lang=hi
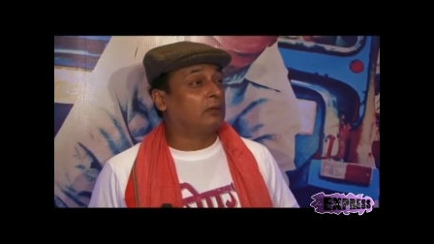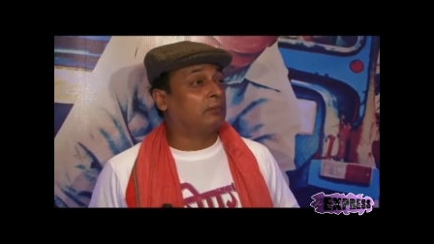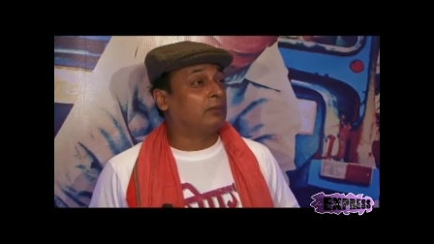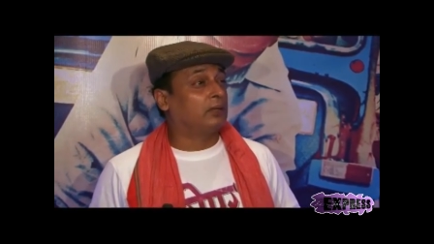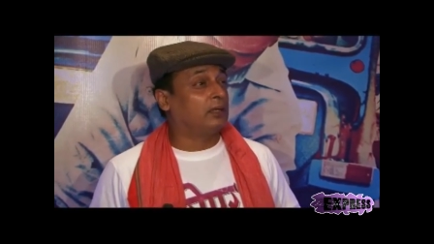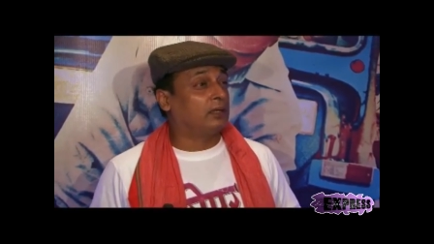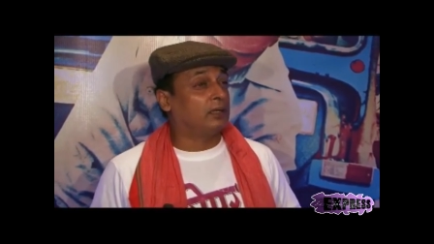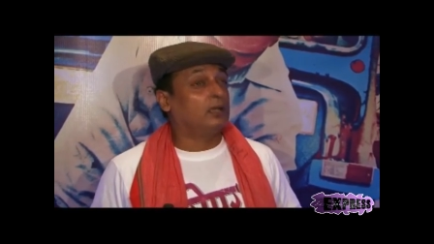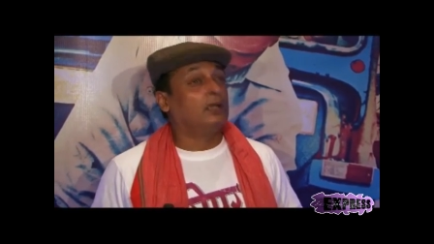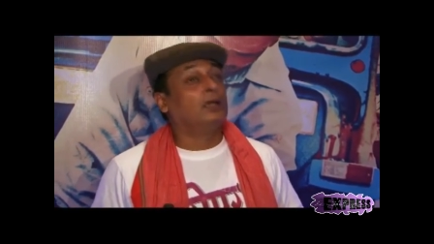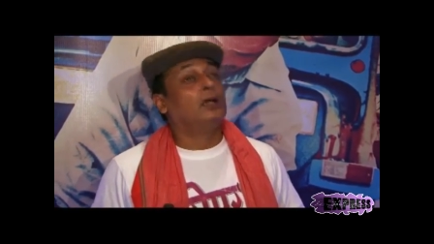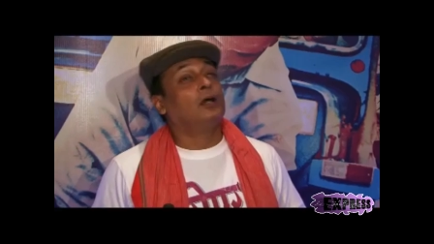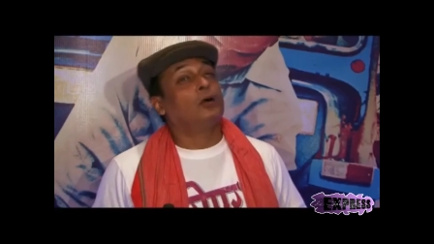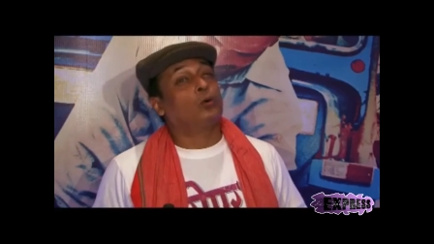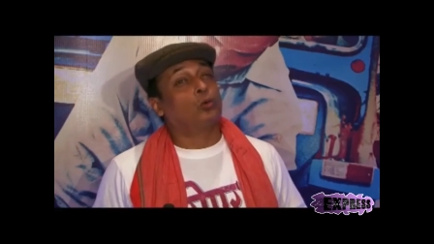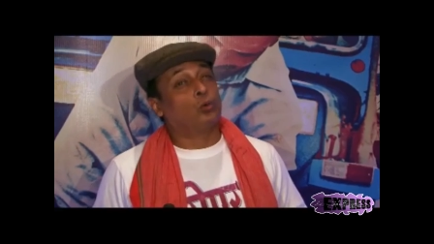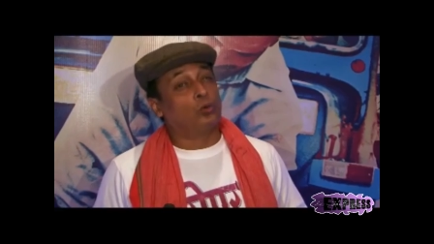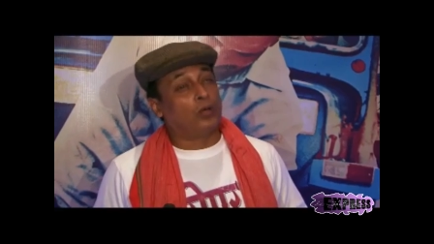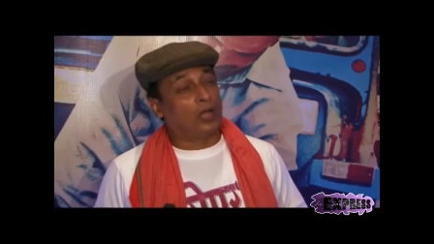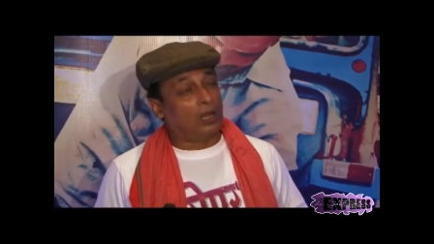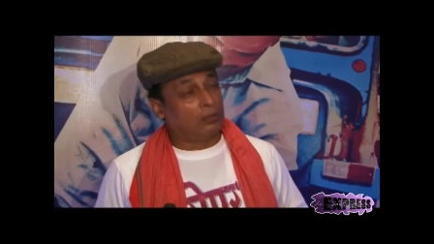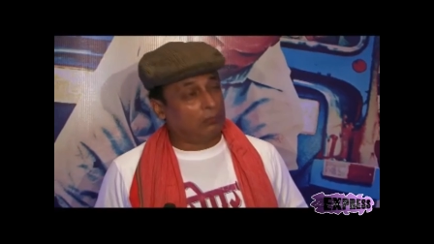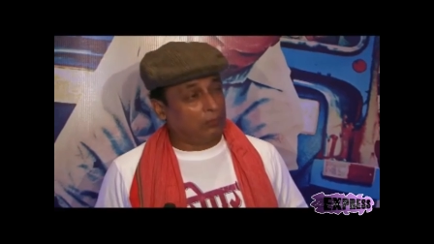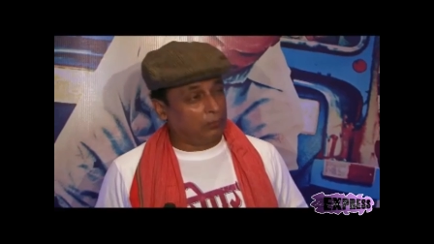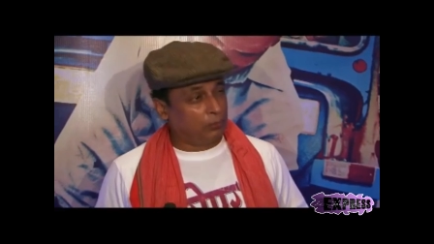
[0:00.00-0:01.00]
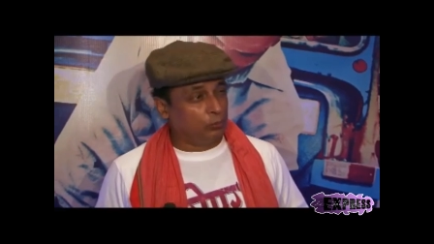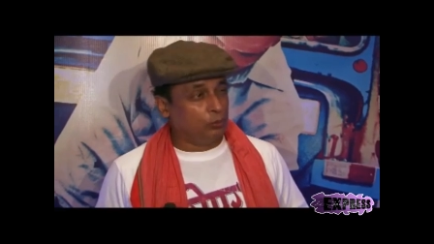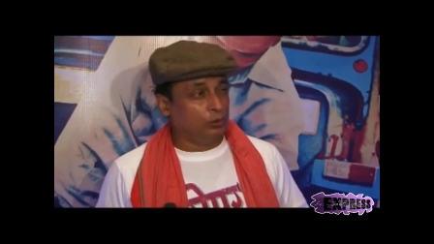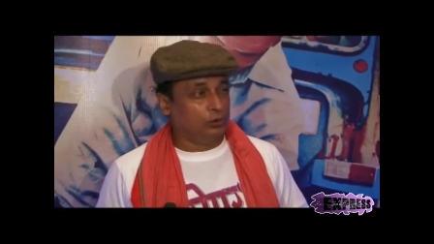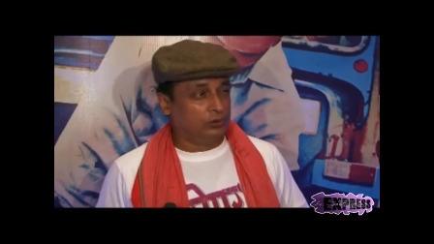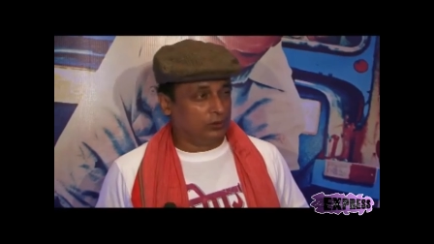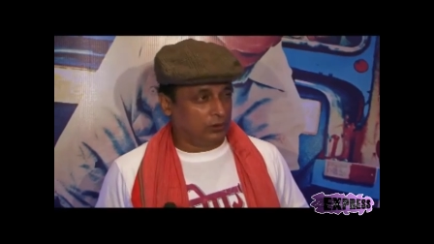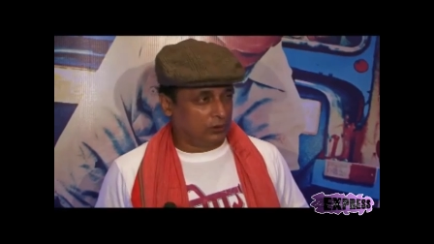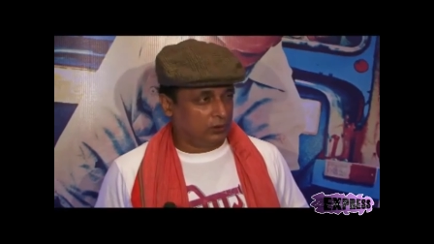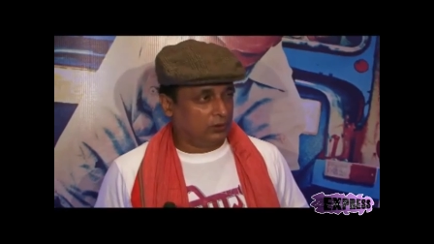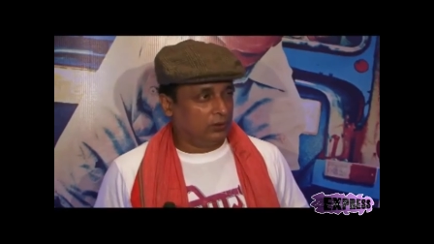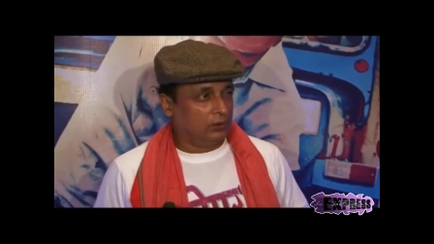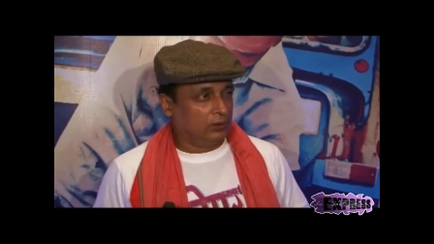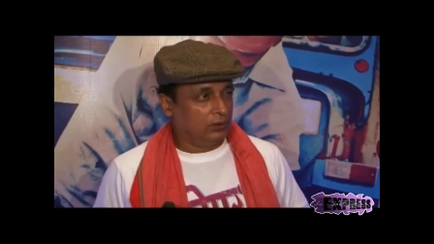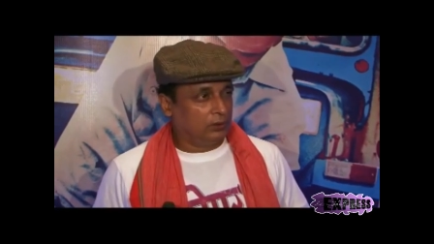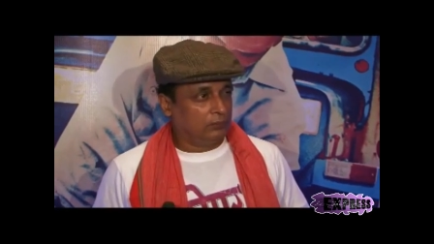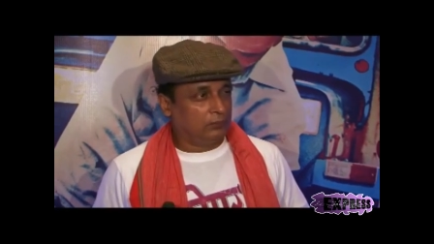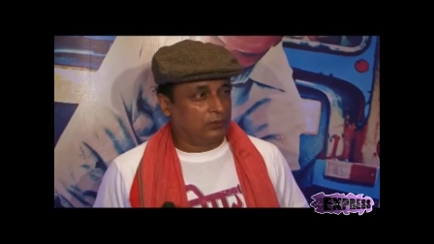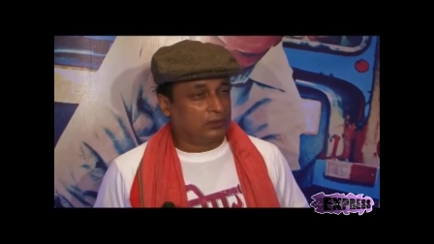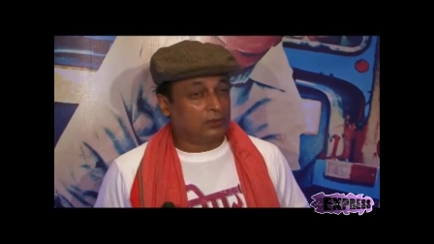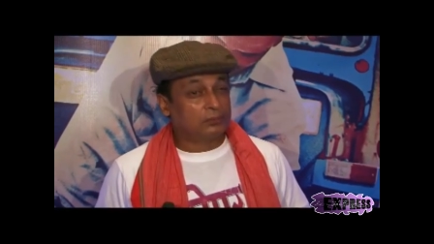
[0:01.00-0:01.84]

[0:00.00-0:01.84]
पहली बार मैंने गुलाल में भी हुई थी